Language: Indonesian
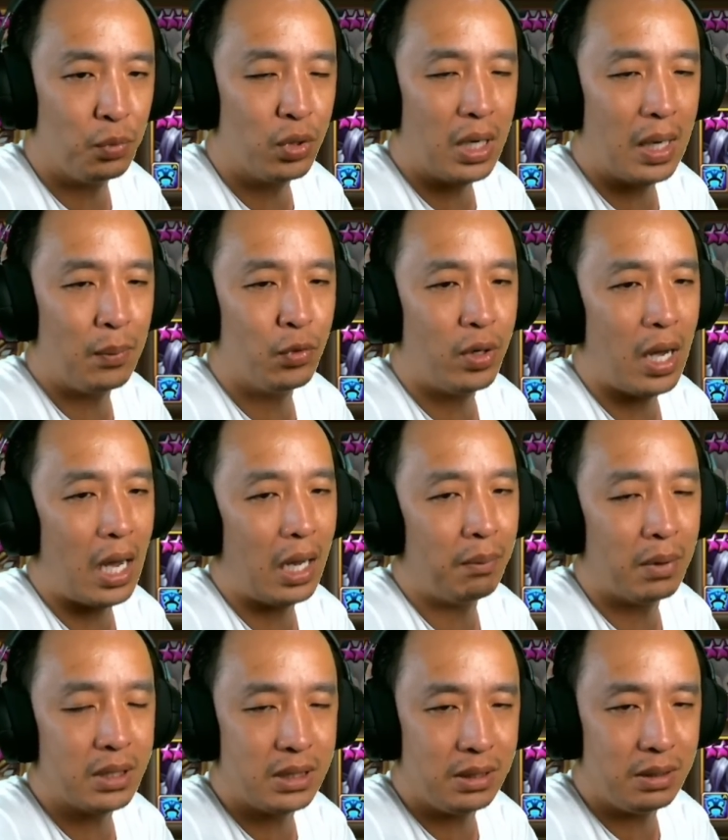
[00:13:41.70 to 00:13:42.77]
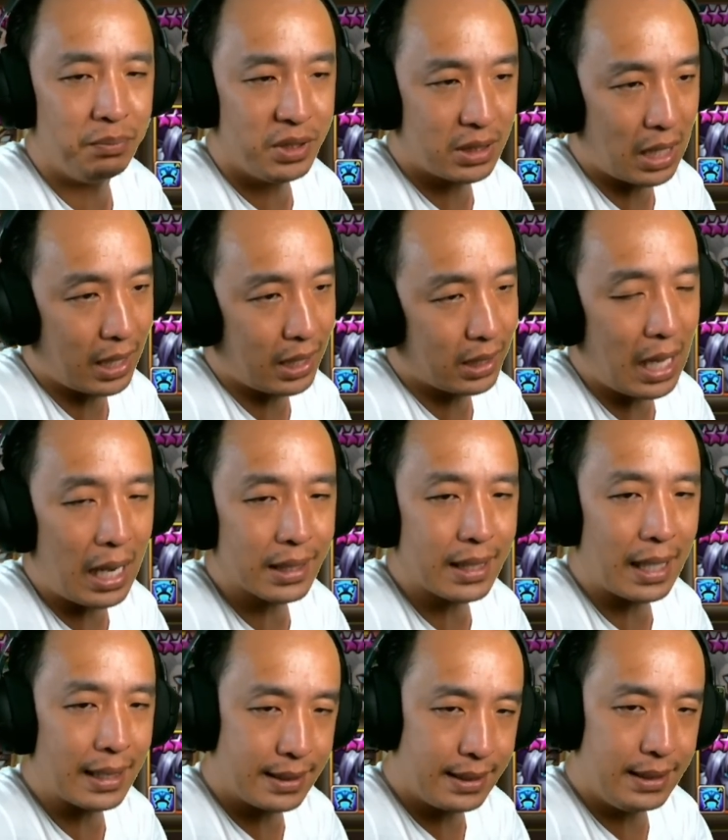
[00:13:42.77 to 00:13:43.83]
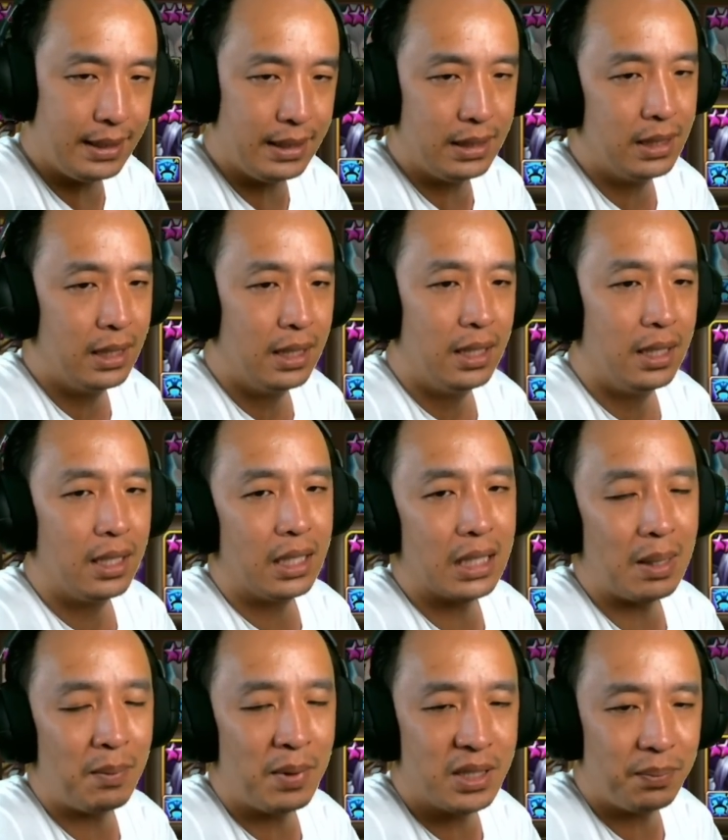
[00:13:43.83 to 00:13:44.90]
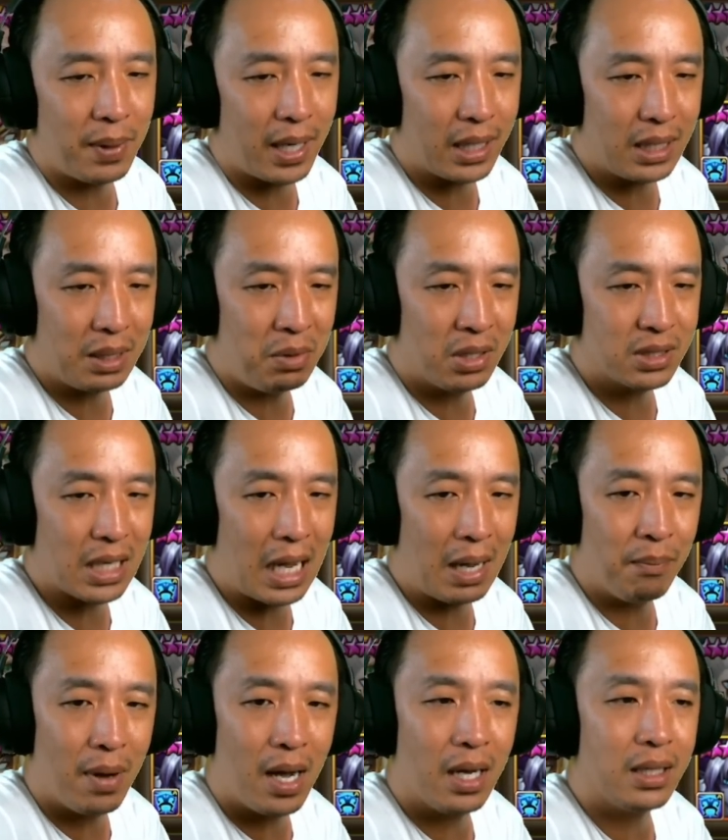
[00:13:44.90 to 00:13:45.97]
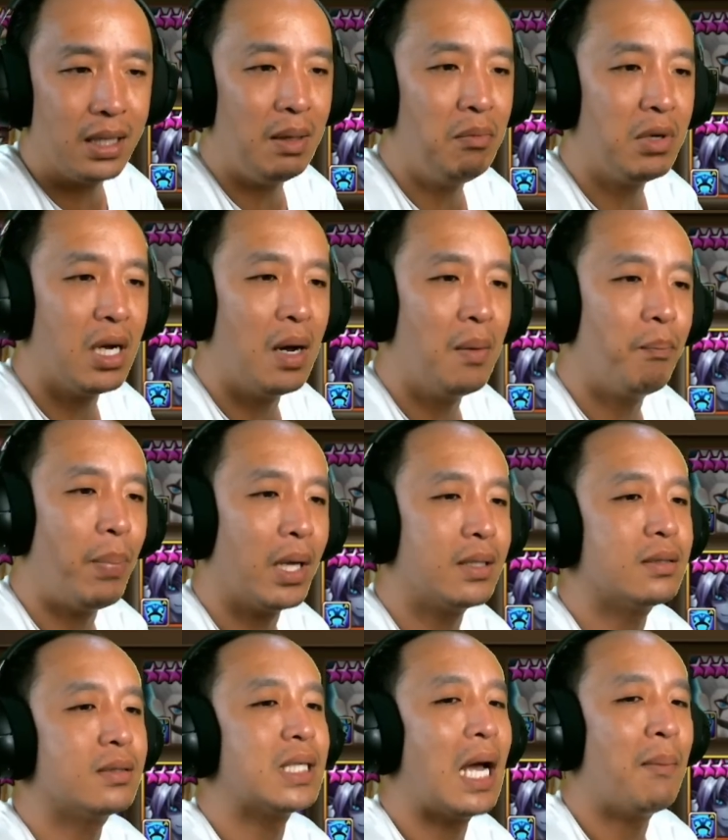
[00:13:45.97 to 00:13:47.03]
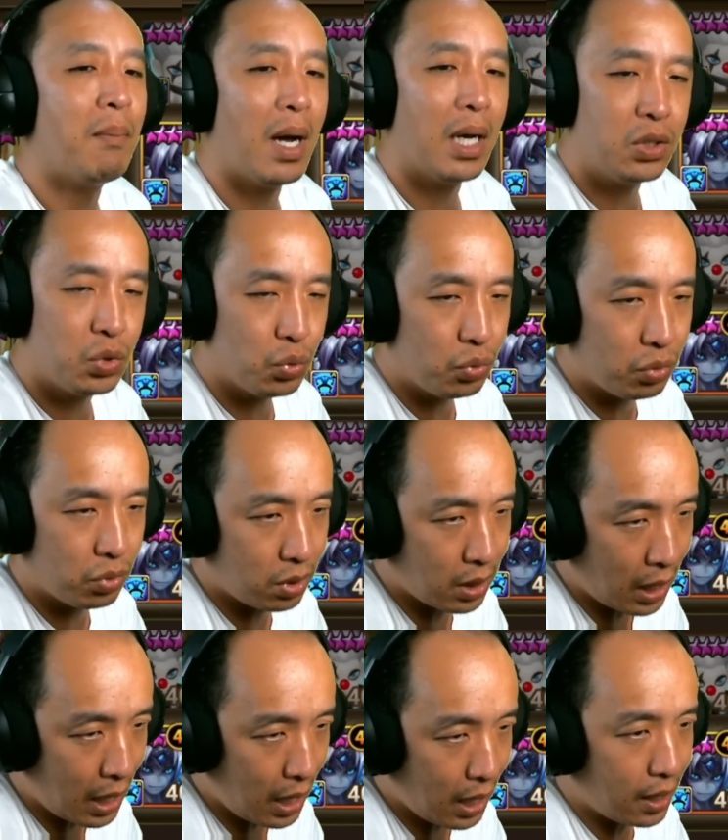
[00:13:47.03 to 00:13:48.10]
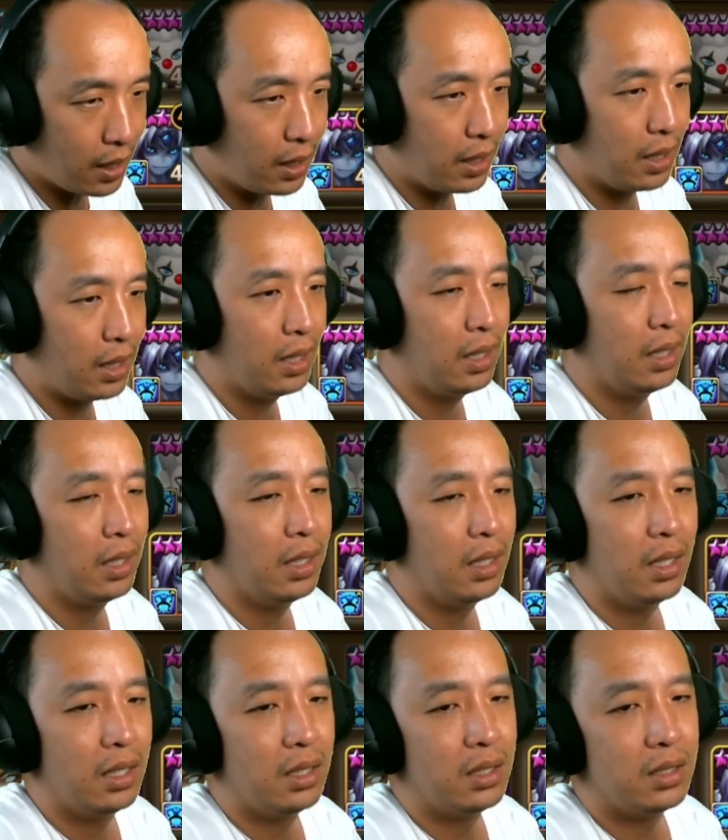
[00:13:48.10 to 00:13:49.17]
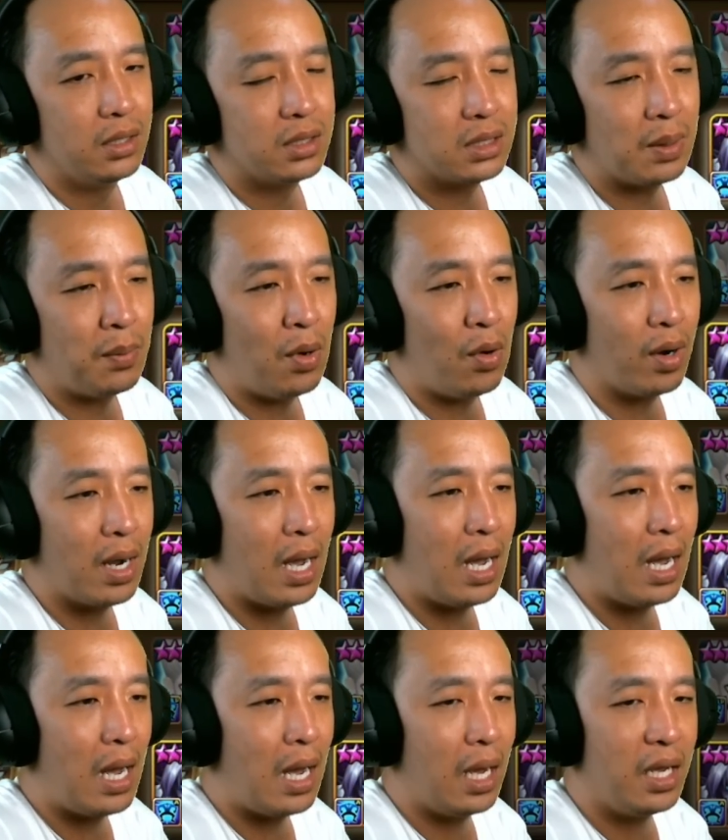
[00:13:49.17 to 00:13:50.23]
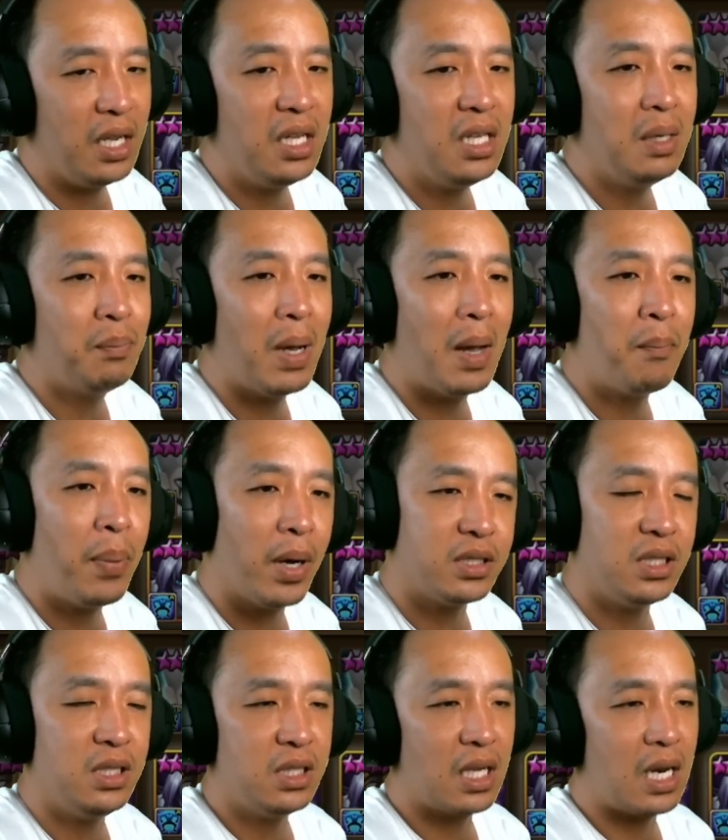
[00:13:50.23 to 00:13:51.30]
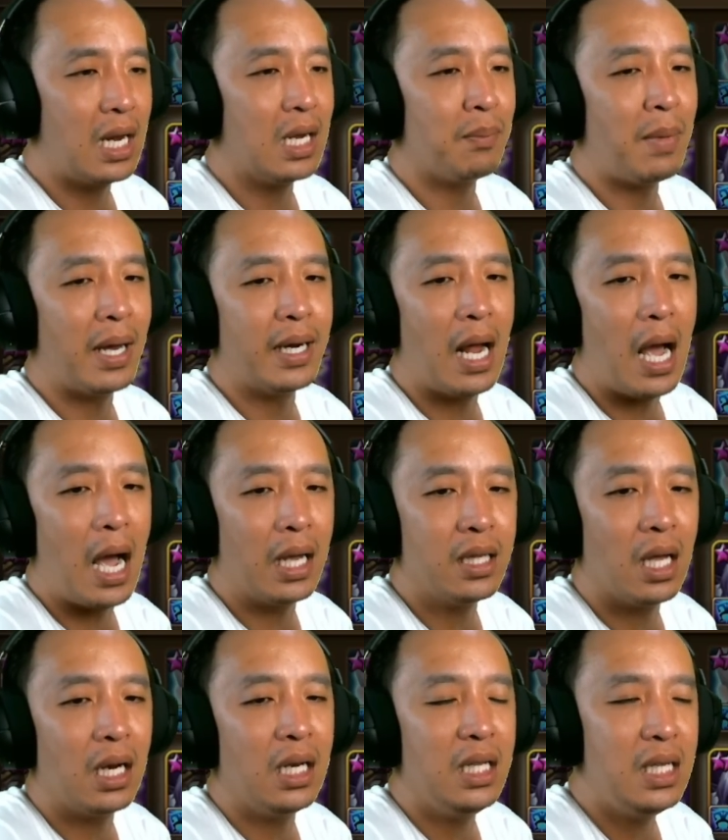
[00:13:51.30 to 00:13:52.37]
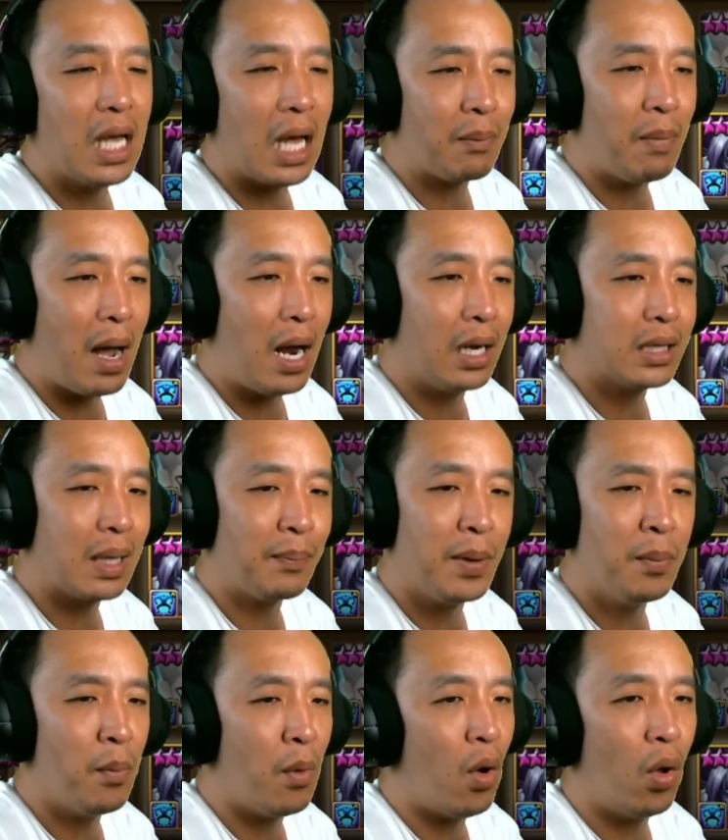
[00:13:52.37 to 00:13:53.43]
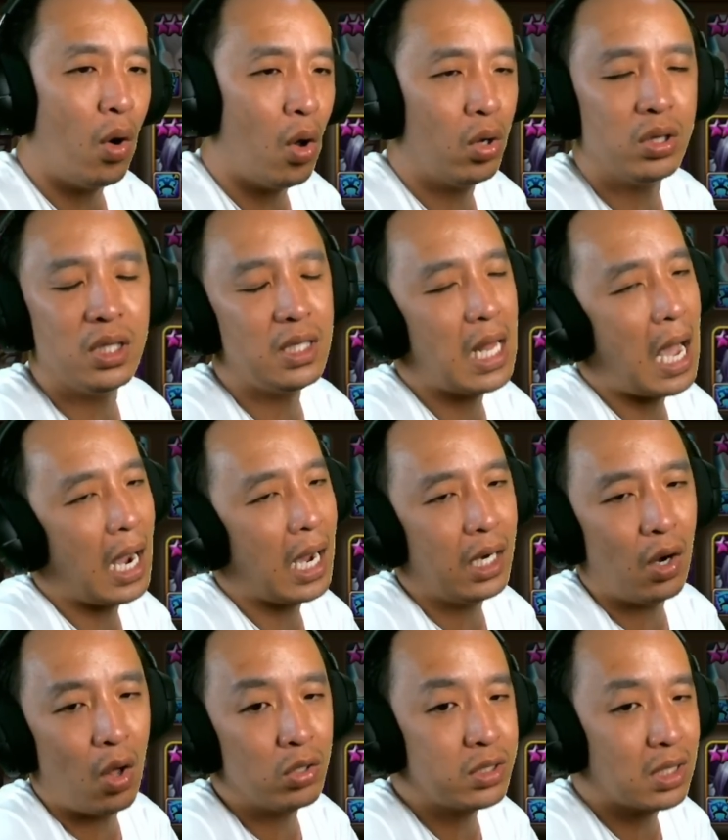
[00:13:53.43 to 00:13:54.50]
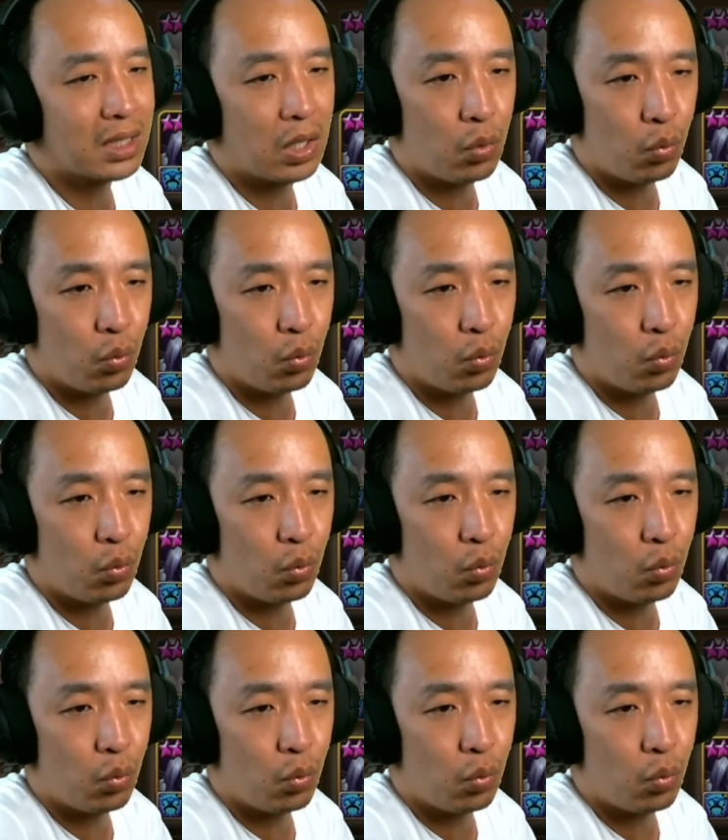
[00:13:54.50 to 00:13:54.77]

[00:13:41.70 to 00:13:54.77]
mudah-mudahan masih bisa kita atasi kita masih pakai tim yang sama tim keempat sama juga Semoga ini bebas sih nyerang kemana aja, liar banget. Tapi Molong tidak akan loncat ke